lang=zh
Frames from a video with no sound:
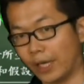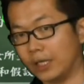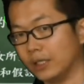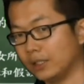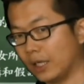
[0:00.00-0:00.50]
对
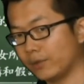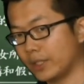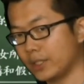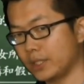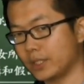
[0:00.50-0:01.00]
吧？一胎
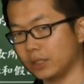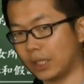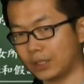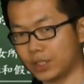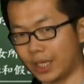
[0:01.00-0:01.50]
化政
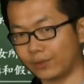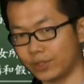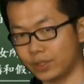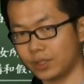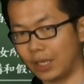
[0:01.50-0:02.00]
策它
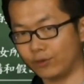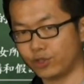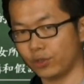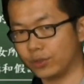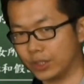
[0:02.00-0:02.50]
强制要
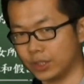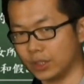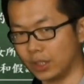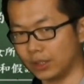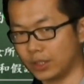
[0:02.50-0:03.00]
求
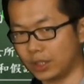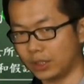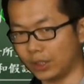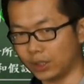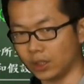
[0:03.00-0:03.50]
只能
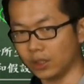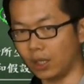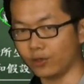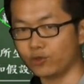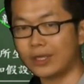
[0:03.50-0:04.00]
生一
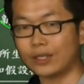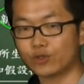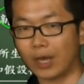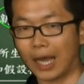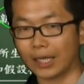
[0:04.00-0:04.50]
个，哦，虽
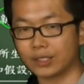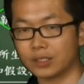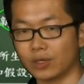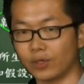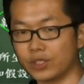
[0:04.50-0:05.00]
然说还
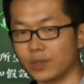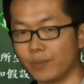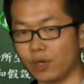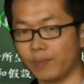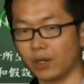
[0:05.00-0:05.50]
是有一些
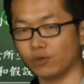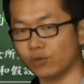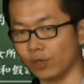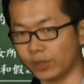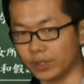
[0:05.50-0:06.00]
没有报
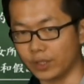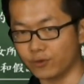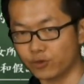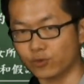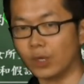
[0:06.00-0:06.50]
户口的
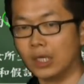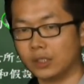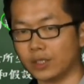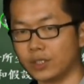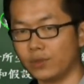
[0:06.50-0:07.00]
人数，
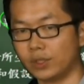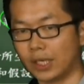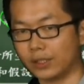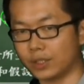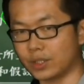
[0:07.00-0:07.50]
可是因为
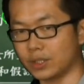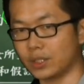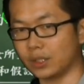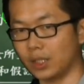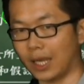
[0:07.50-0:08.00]
它的执
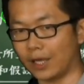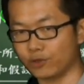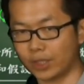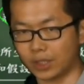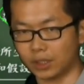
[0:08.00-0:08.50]
行力还
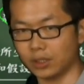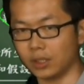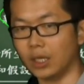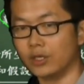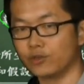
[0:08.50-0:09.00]
算可
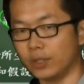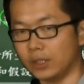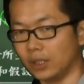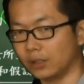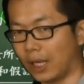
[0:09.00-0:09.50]
以，所
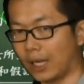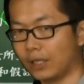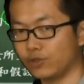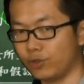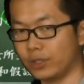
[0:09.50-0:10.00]
以呢，
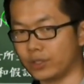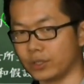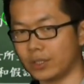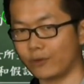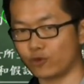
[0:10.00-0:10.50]
它确
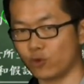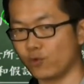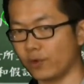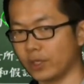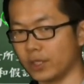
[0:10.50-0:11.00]
实让
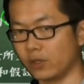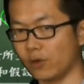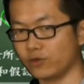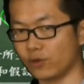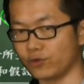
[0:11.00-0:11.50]
中国的人
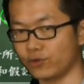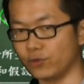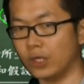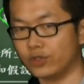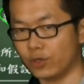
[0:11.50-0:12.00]
口总
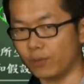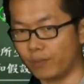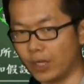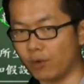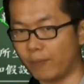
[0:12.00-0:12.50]
数就
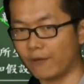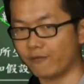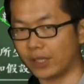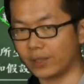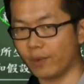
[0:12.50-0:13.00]
没有
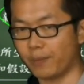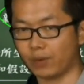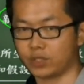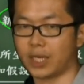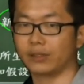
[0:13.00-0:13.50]
办法那么
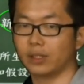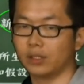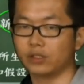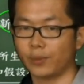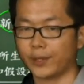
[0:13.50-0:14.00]
暴涨
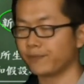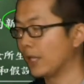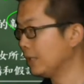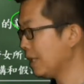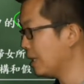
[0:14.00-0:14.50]
了，对不对？
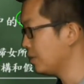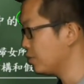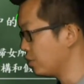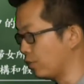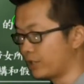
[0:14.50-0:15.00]
那
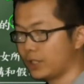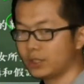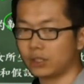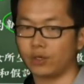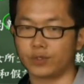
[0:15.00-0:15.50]
有
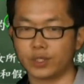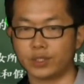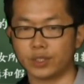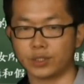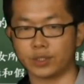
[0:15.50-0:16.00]
些人口
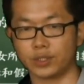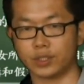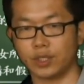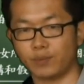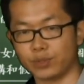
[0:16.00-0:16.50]
政策实
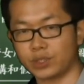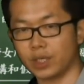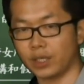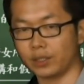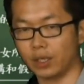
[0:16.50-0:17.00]
施的不
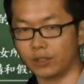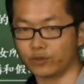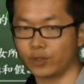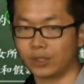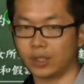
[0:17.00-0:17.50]
是很
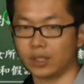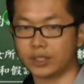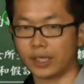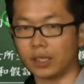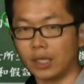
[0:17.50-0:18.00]
很顺利的，